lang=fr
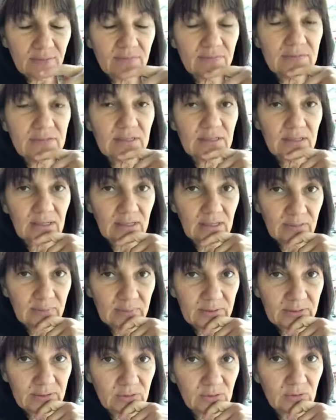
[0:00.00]
vous êtes dans la
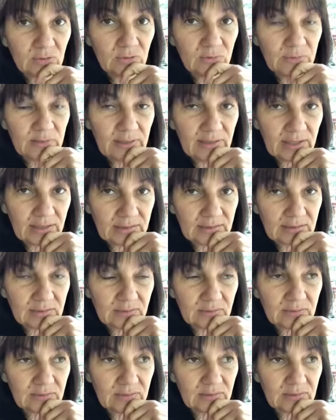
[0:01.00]
blessure d'humiliation.